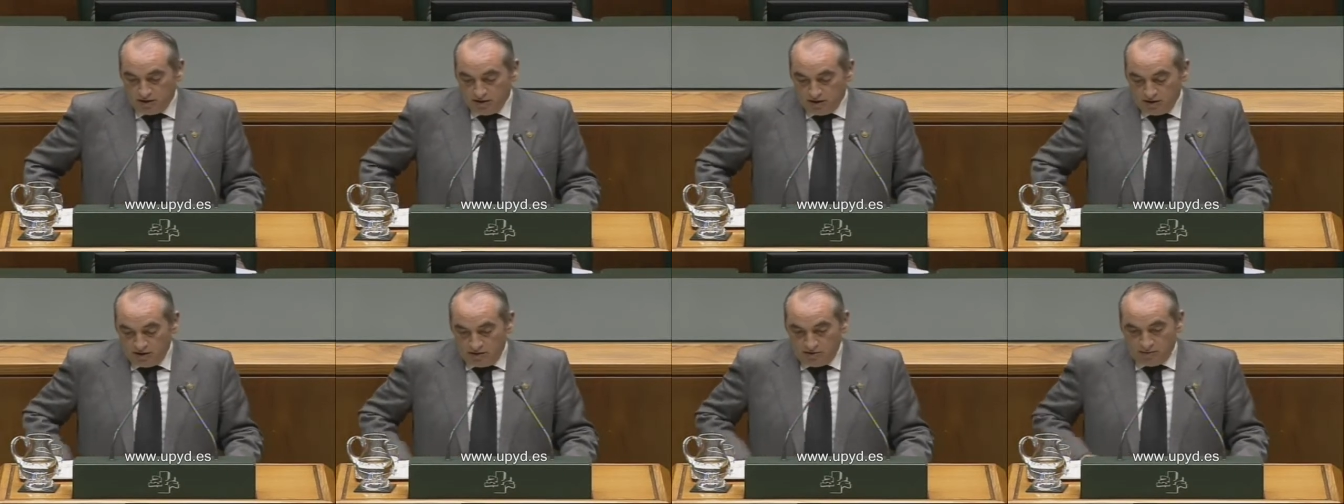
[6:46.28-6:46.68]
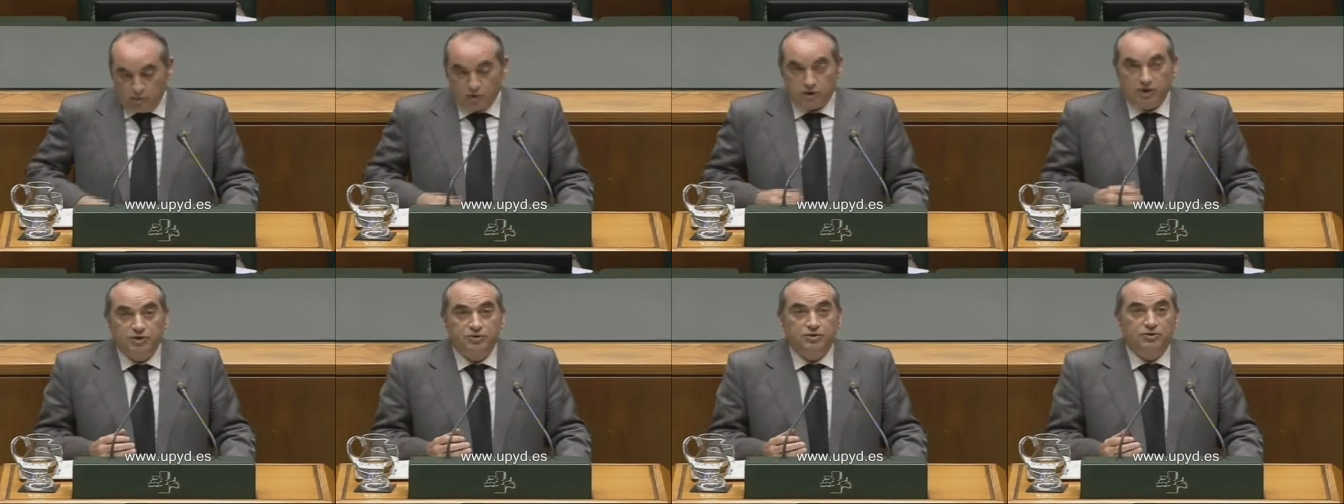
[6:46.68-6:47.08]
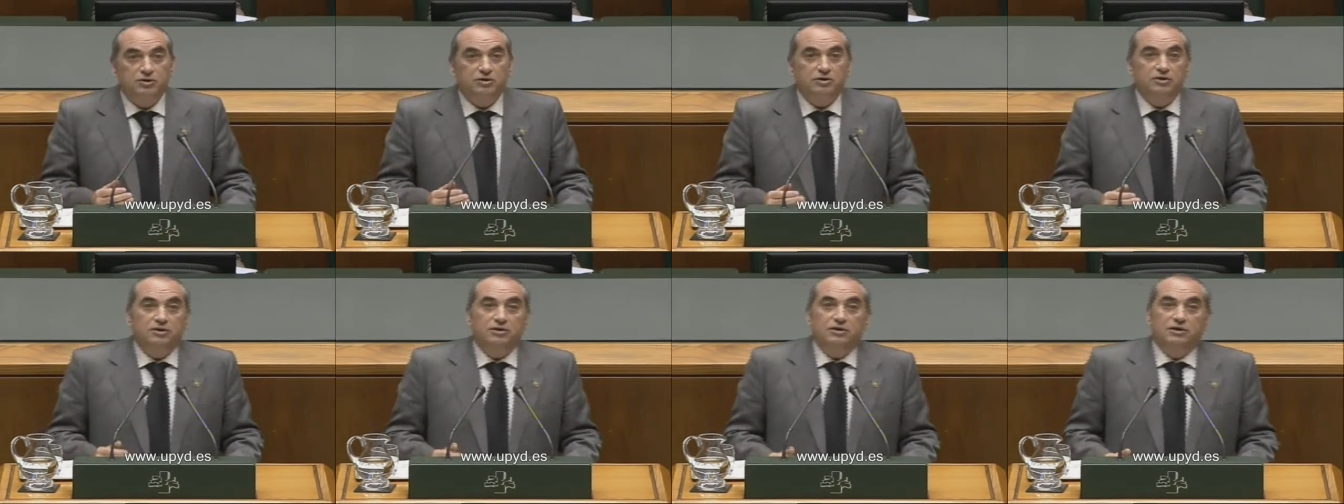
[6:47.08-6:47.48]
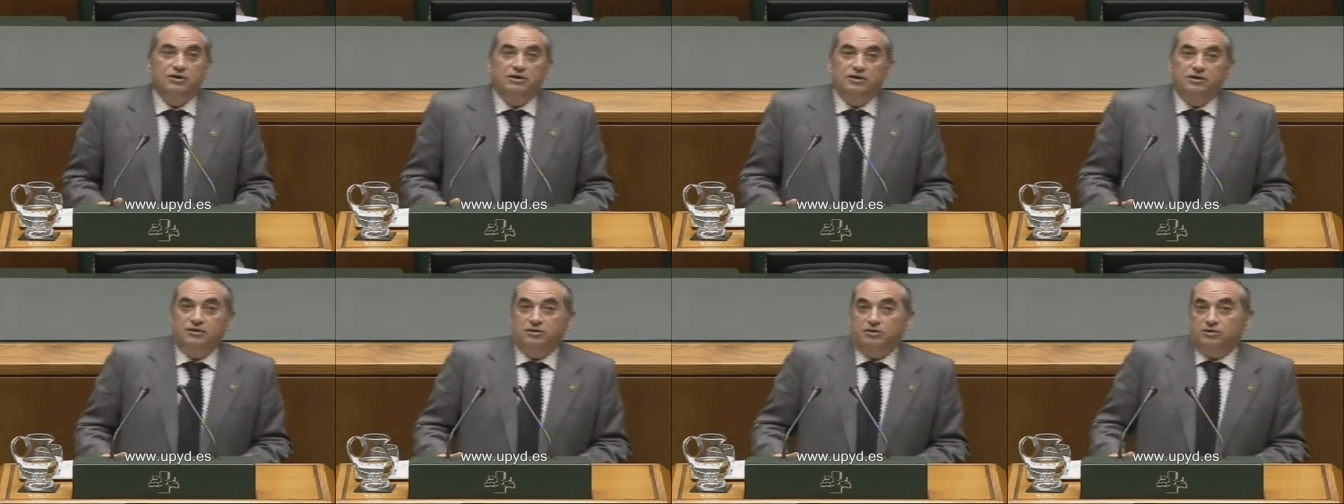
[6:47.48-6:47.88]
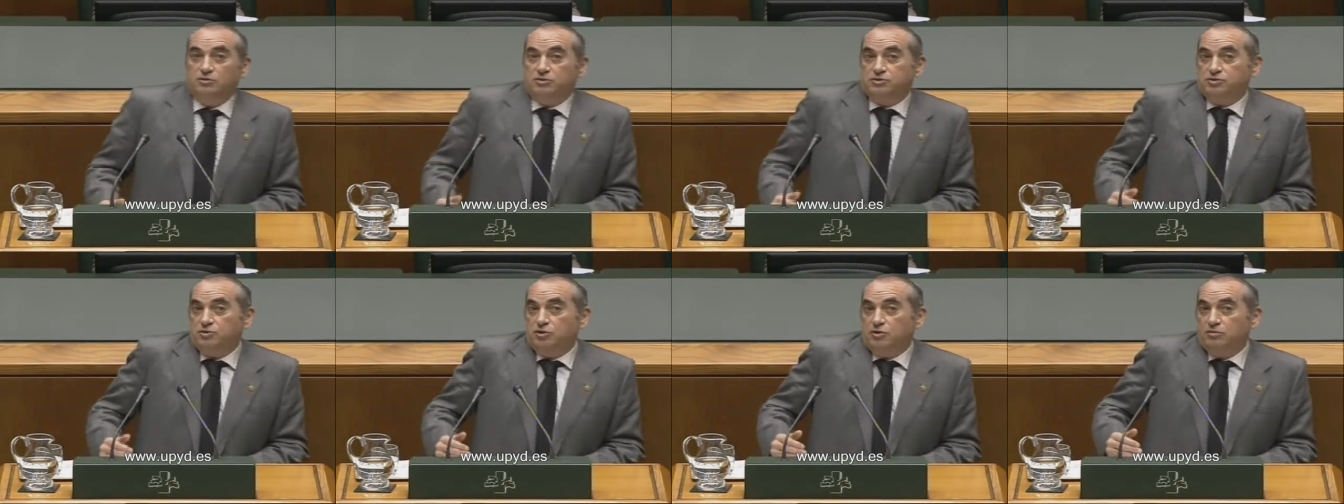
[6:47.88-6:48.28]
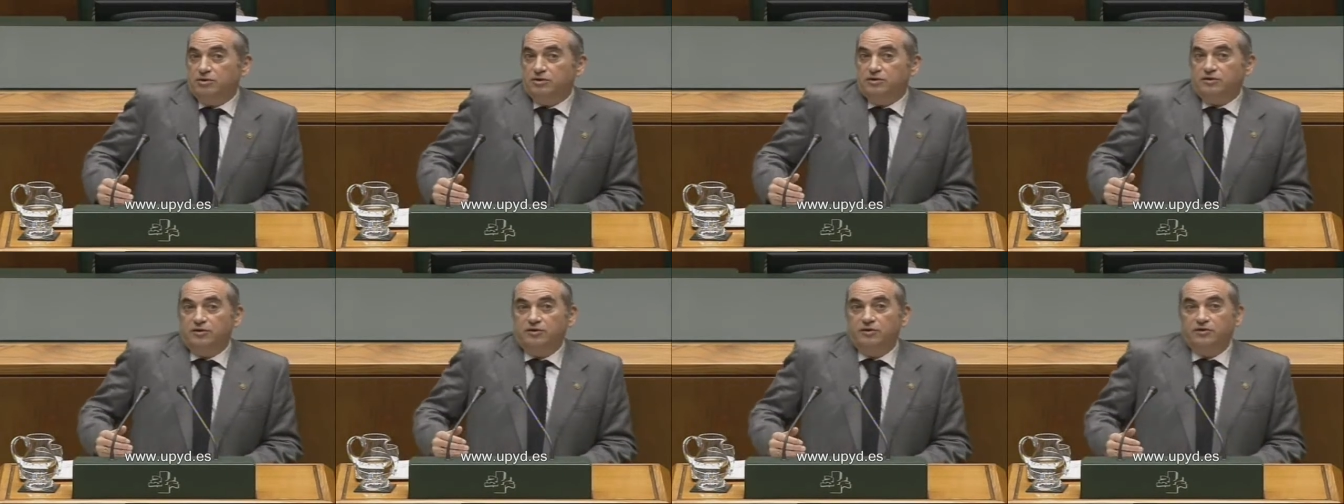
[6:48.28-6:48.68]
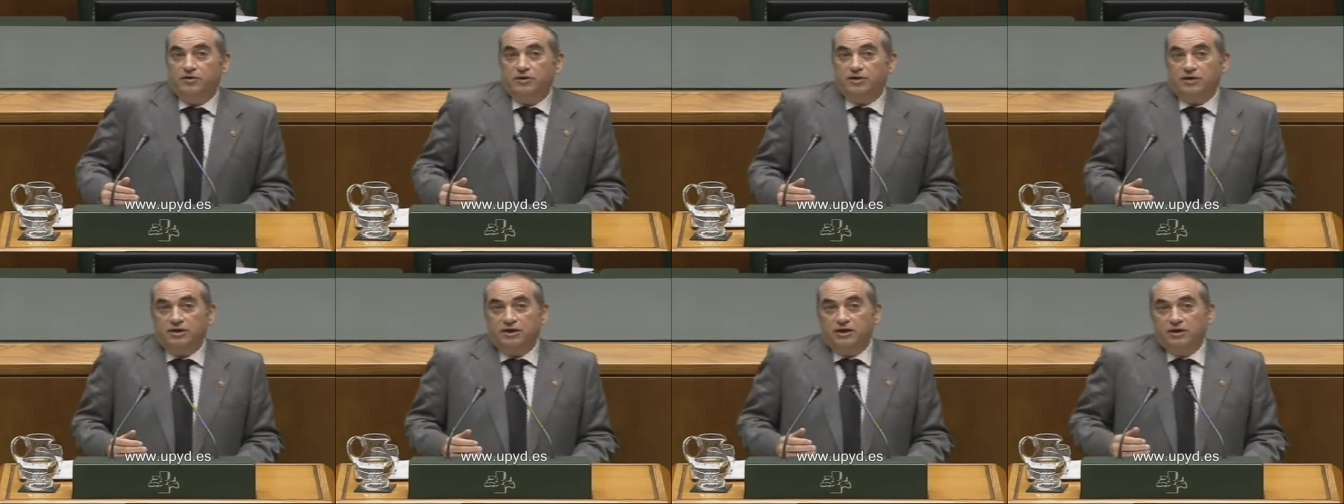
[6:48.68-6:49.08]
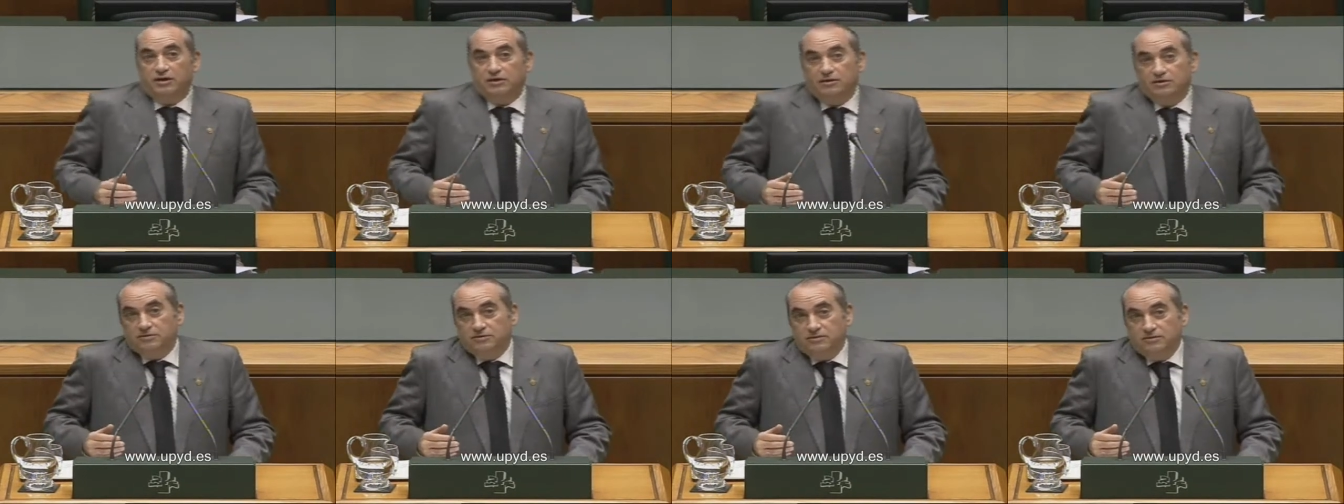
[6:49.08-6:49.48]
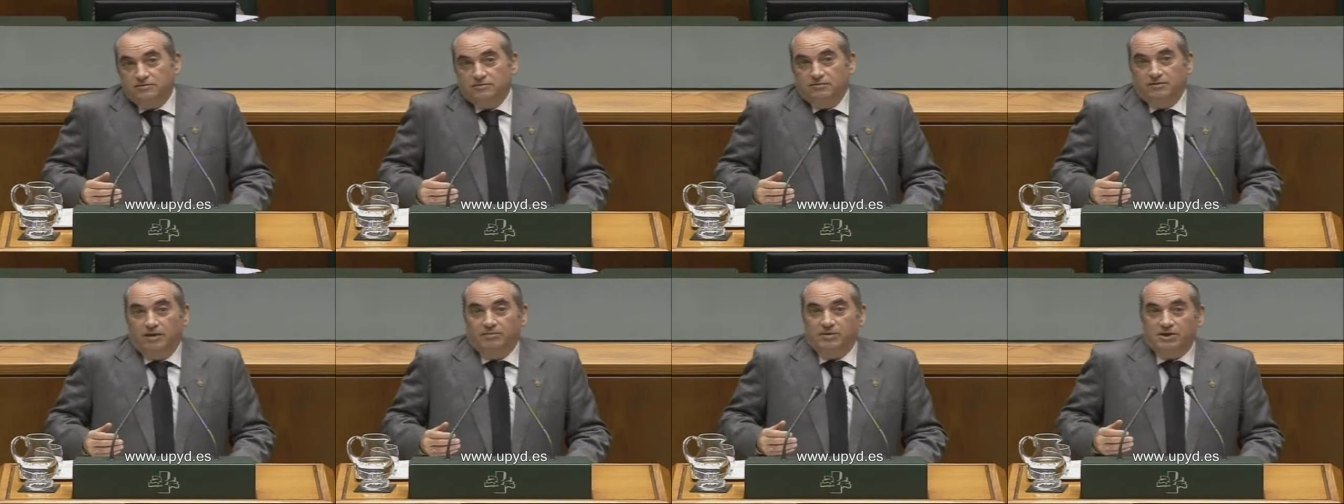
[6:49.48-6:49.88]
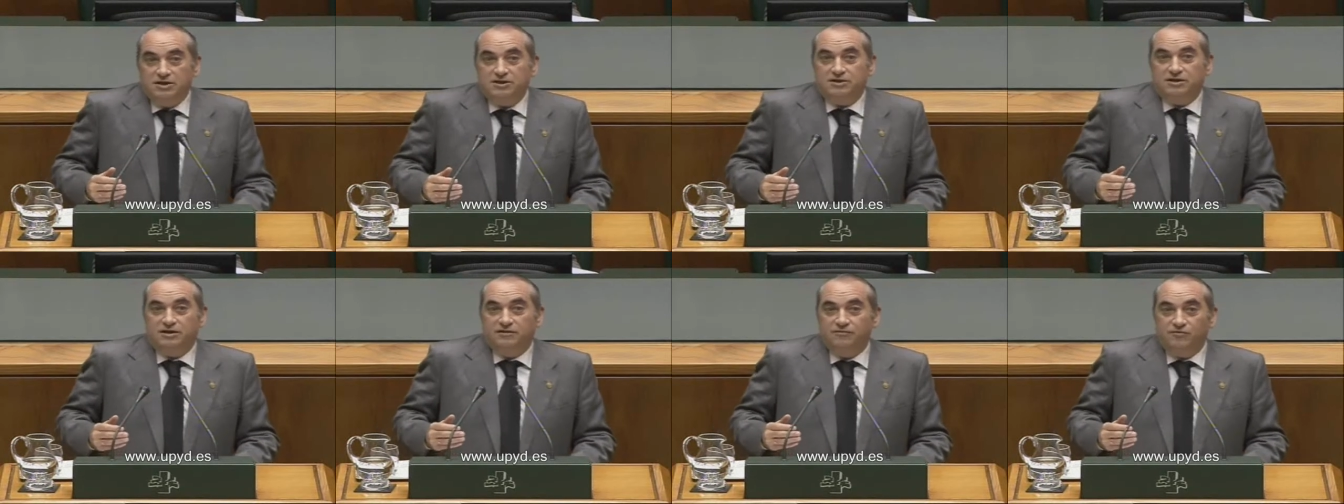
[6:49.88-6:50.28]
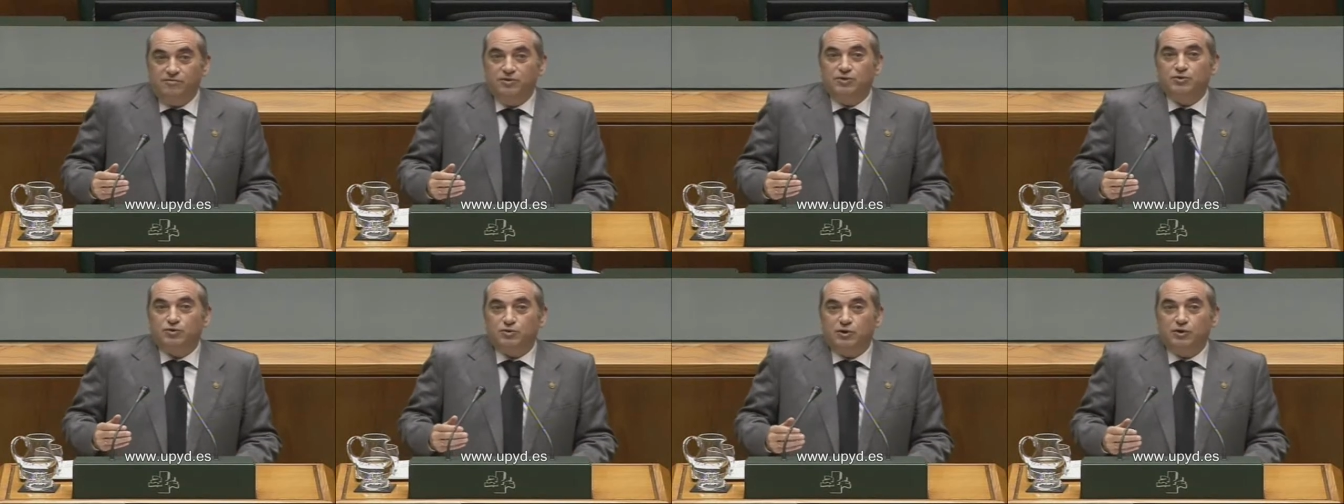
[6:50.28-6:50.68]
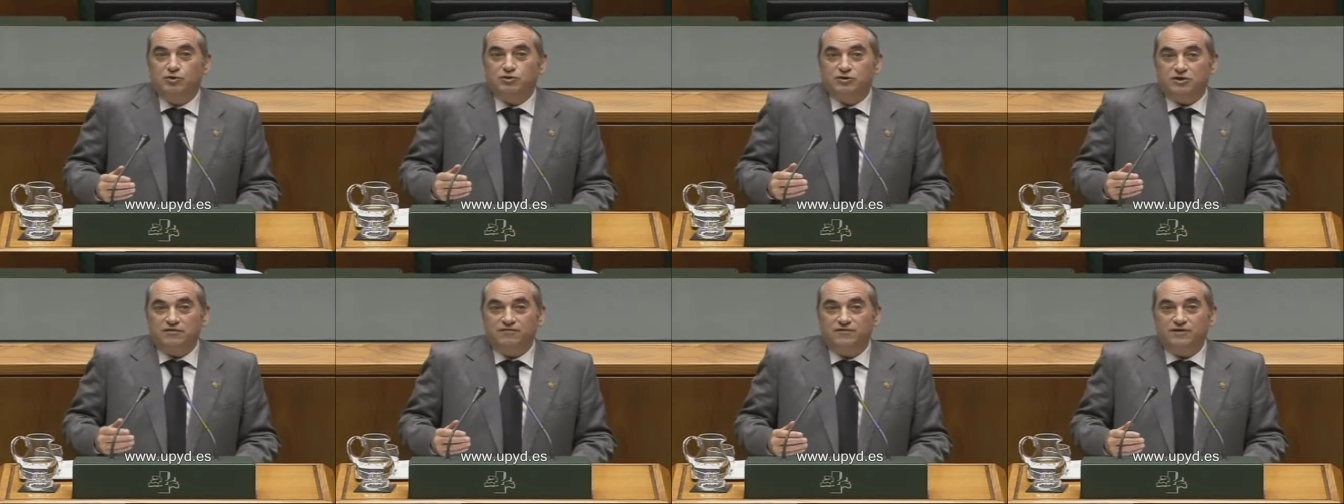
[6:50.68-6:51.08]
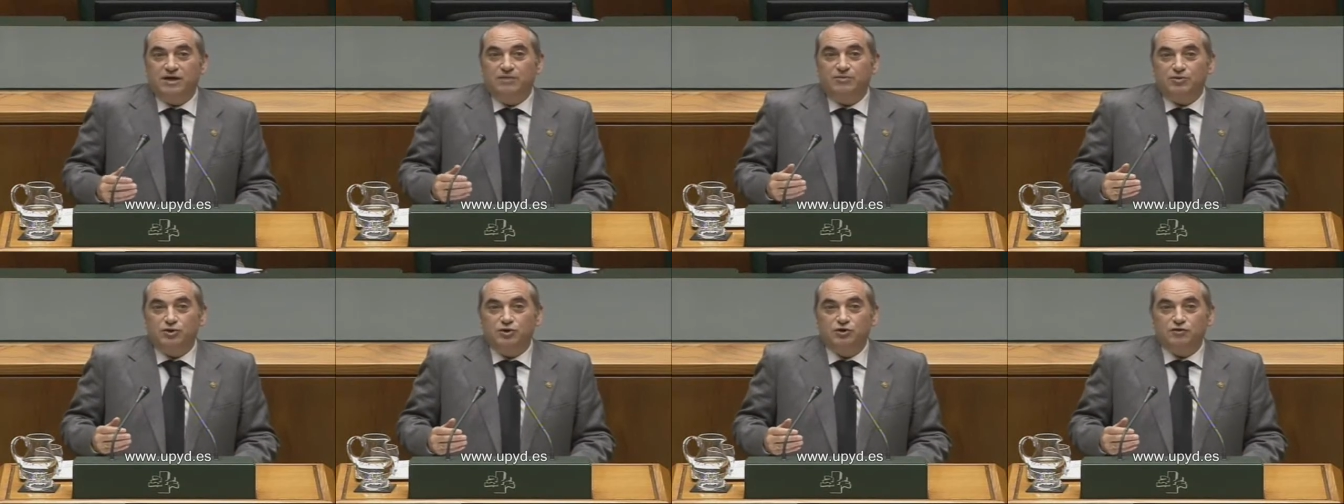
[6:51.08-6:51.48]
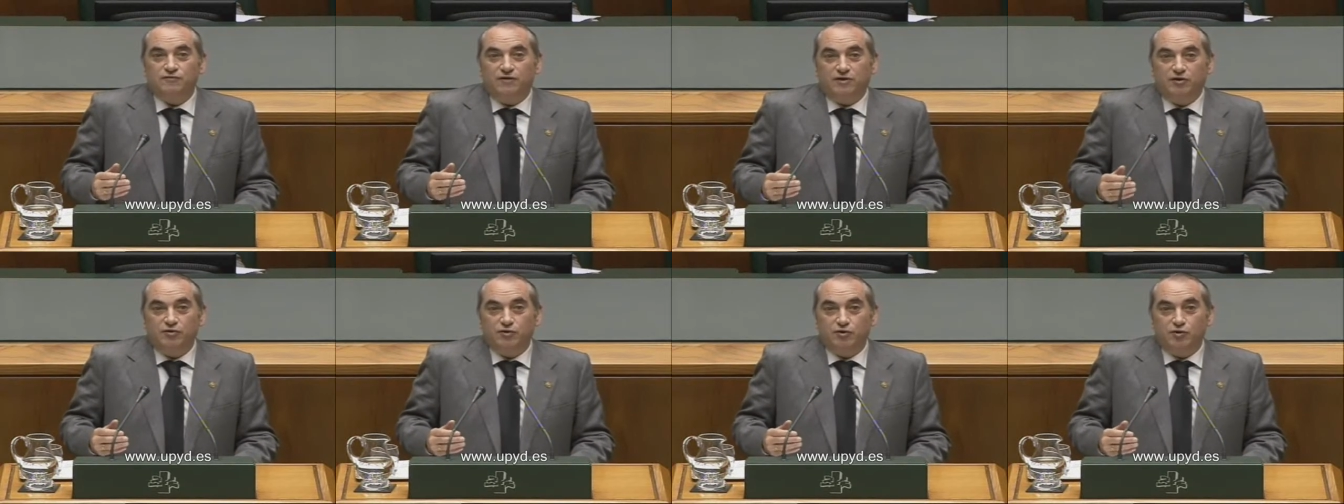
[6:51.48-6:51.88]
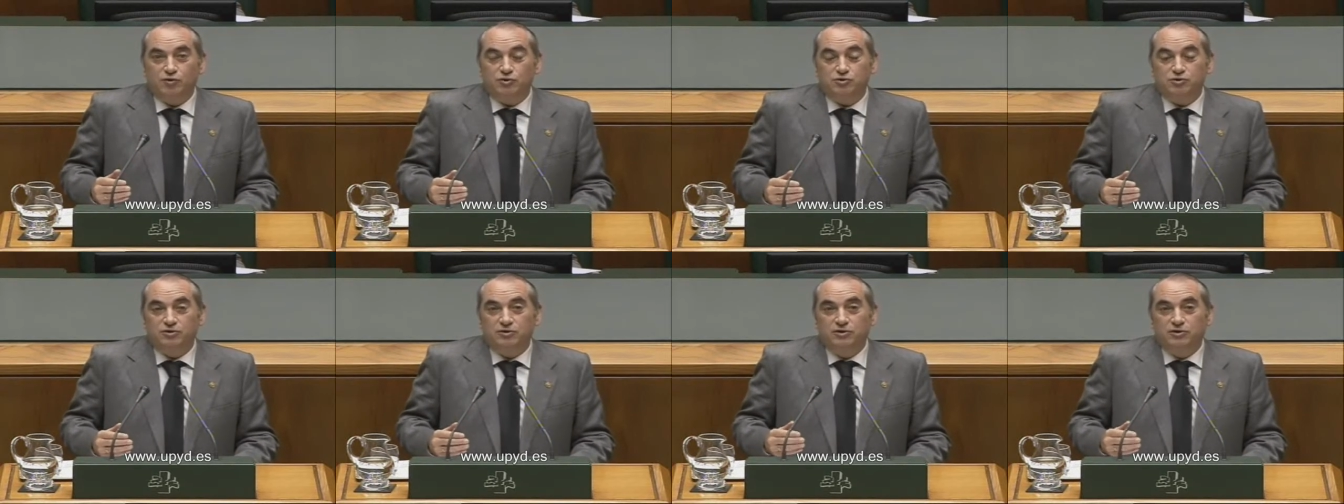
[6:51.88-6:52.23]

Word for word: Por lo tanto, yo estoy convencido de que la ministra de Fomento, cuando se refiere a proyectos faraóricos,